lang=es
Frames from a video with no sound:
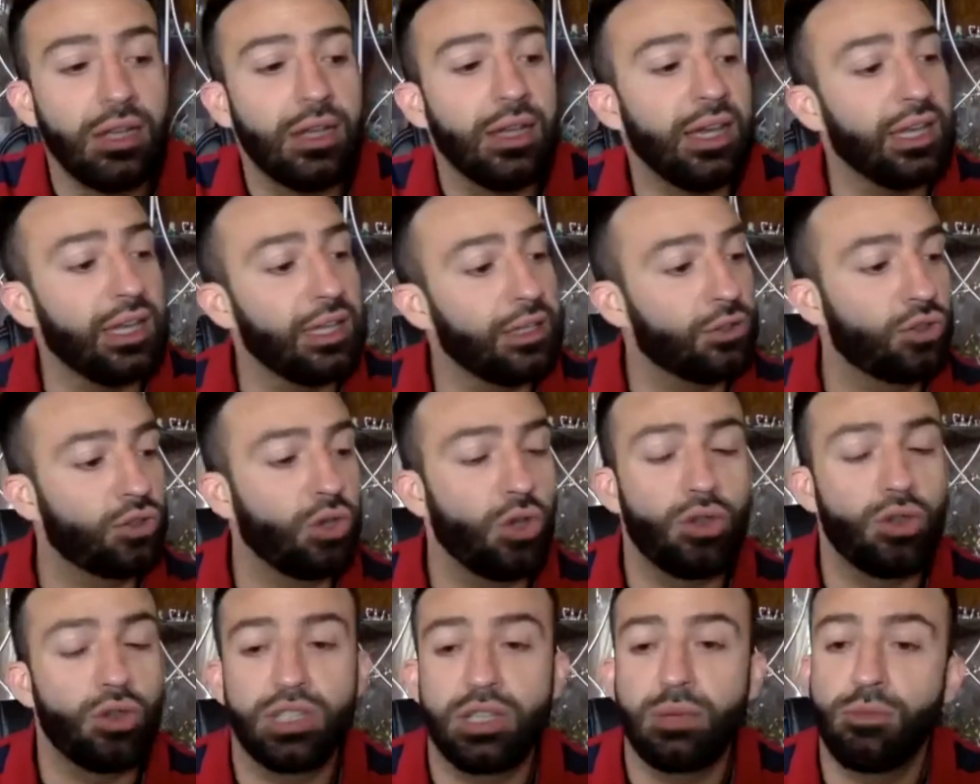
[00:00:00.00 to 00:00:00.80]
eh,
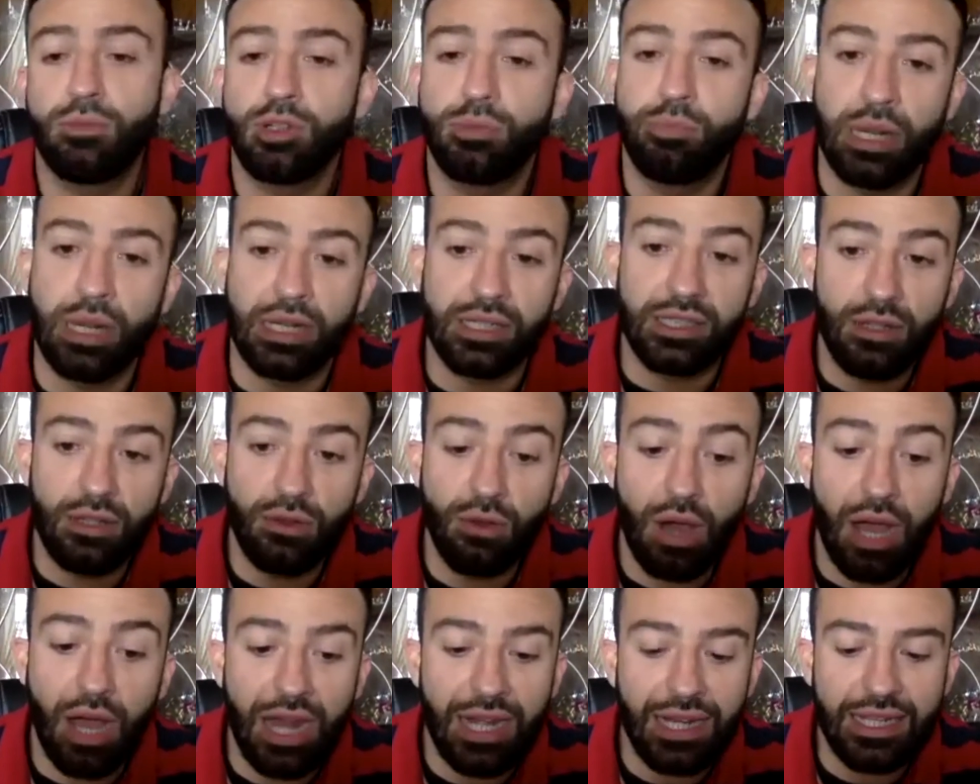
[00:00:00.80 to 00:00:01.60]
todos hemos
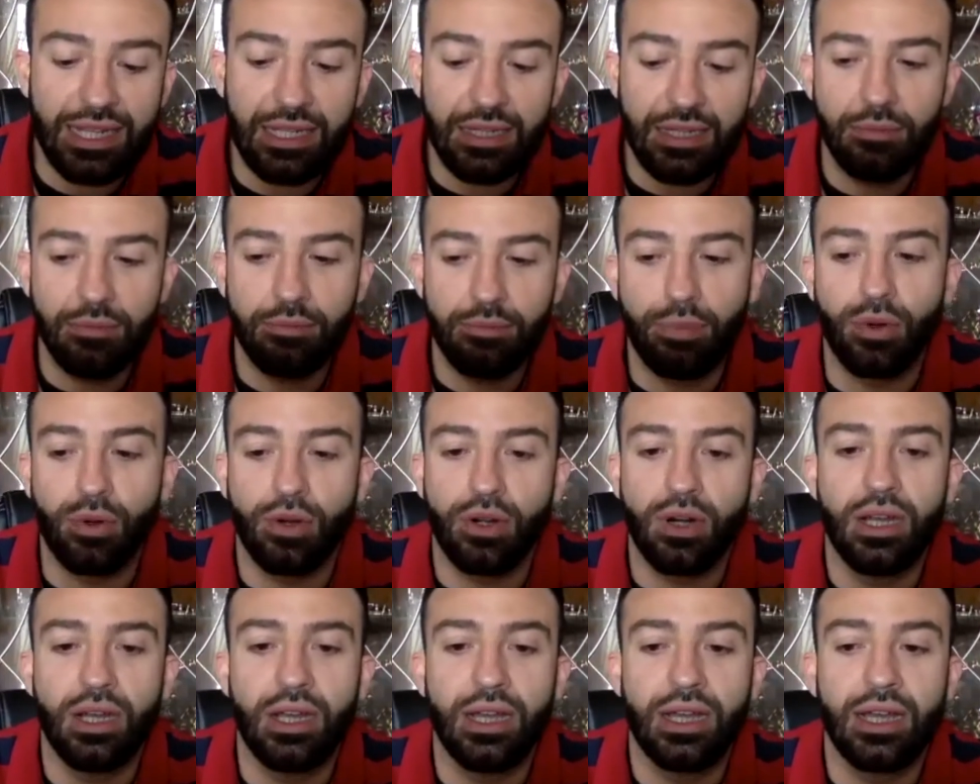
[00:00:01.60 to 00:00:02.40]
perdido a alguien
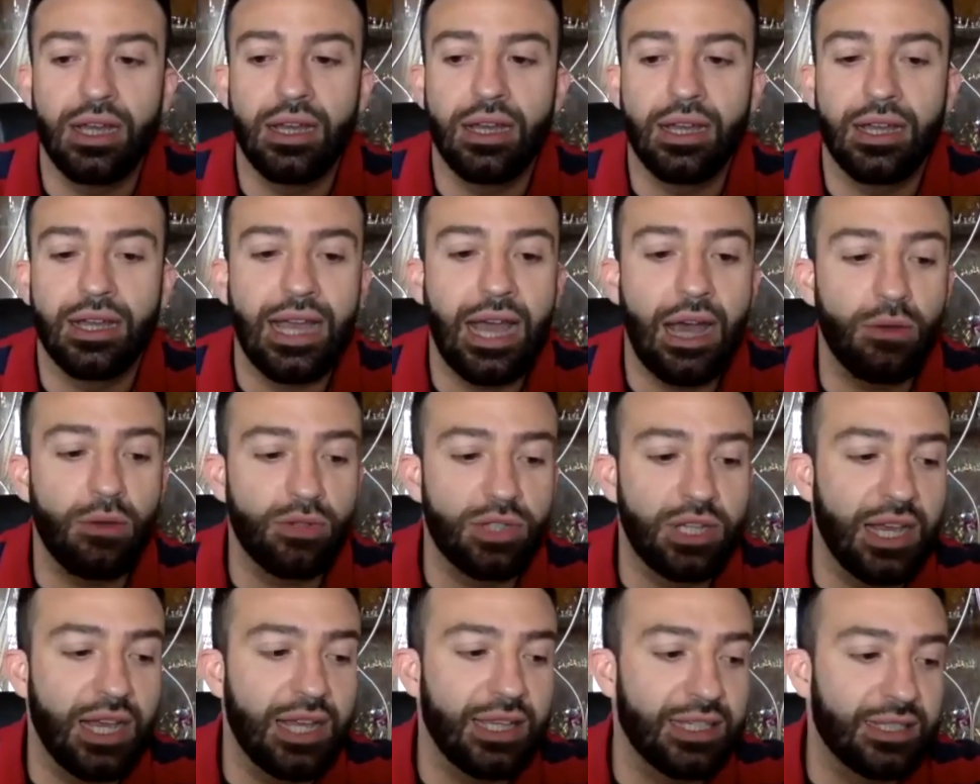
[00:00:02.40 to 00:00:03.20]
por eh,
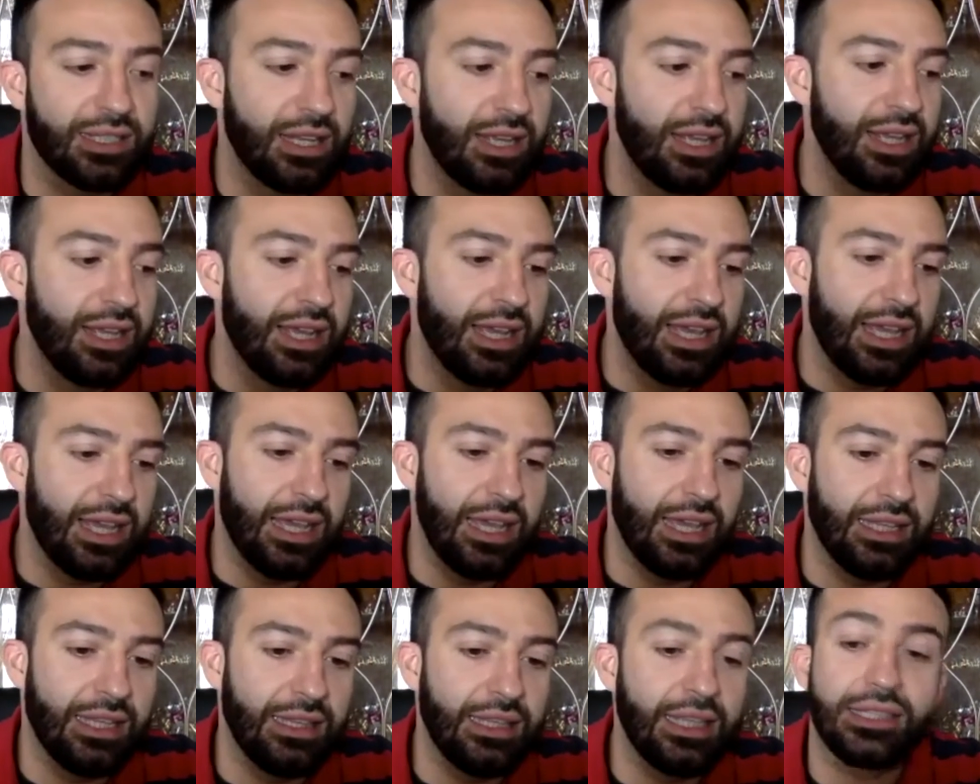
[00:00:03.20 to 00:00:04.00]
causas
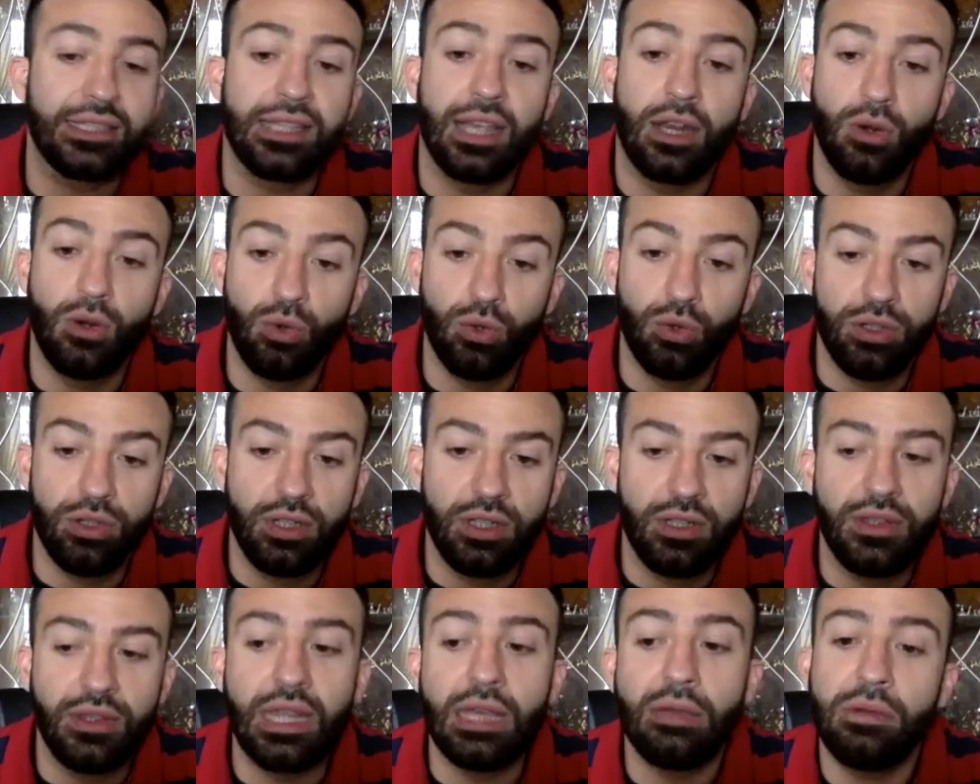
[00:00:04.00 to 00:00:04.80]
eh, de salud
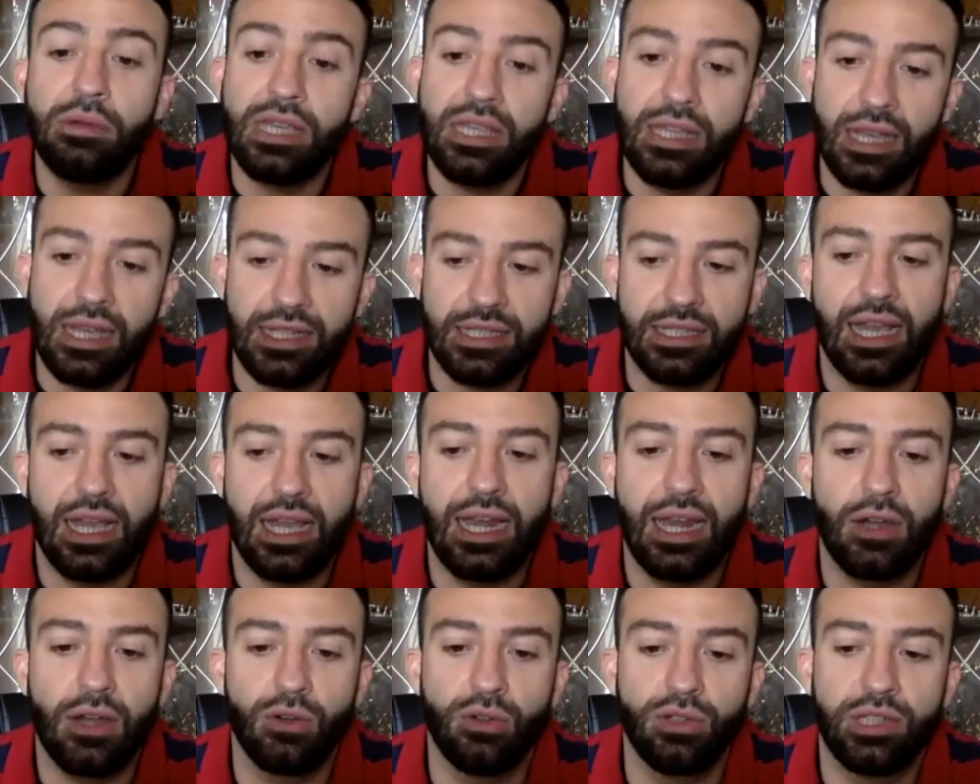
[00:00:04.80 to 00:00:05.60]
debidas a
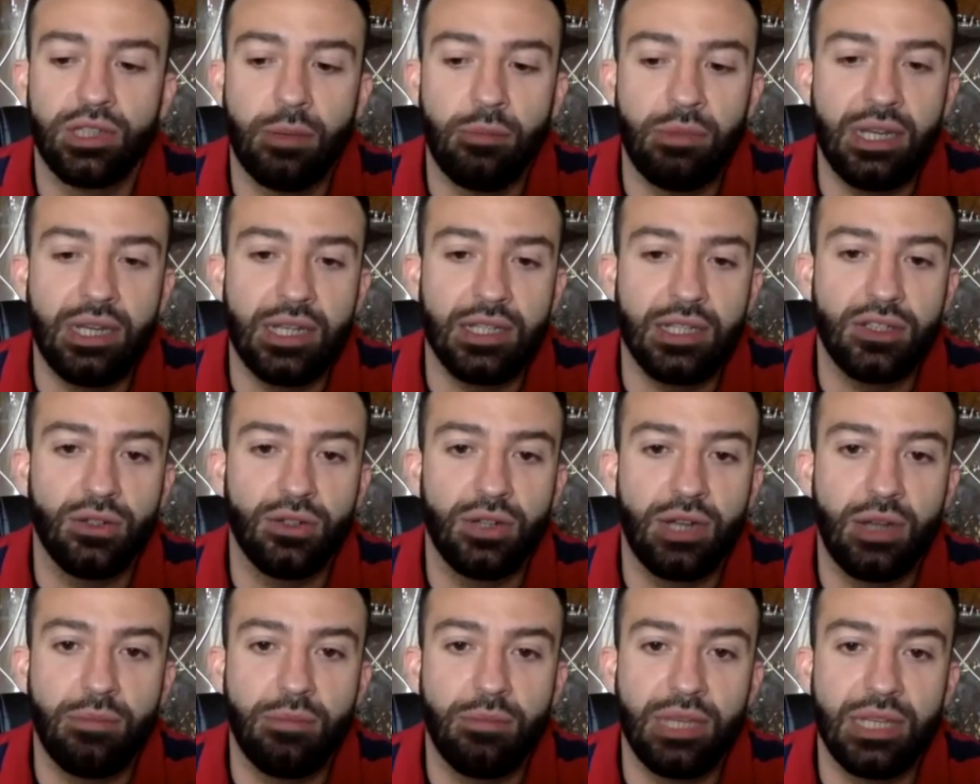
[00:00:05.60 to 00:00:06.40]
la
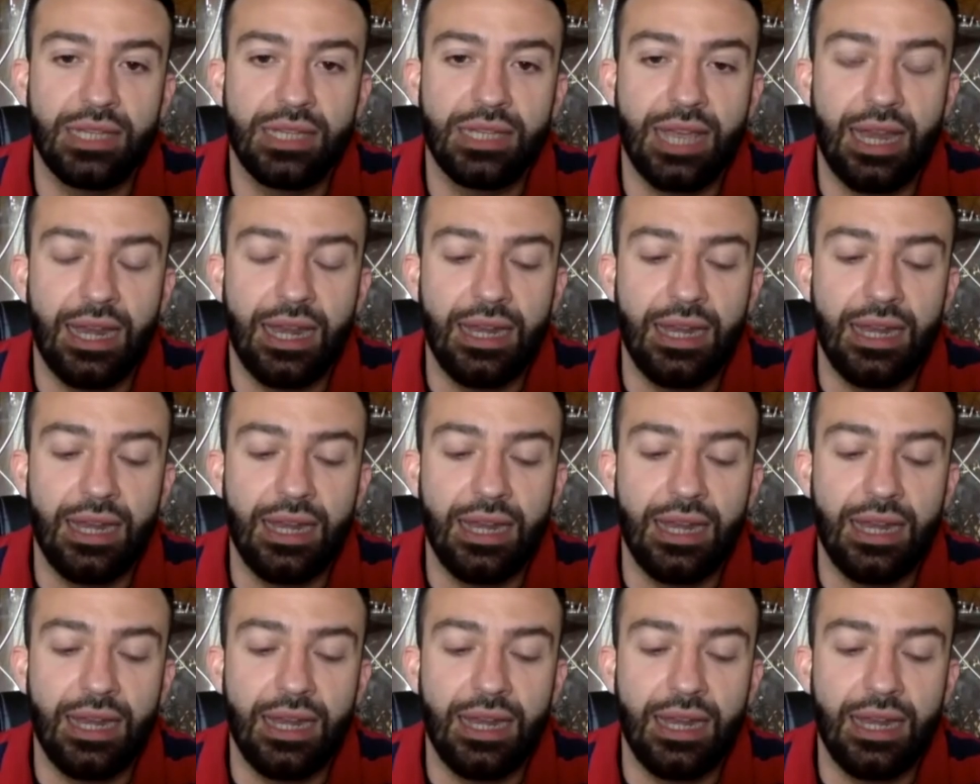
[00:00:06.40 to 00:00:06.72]
contaminación ambiental.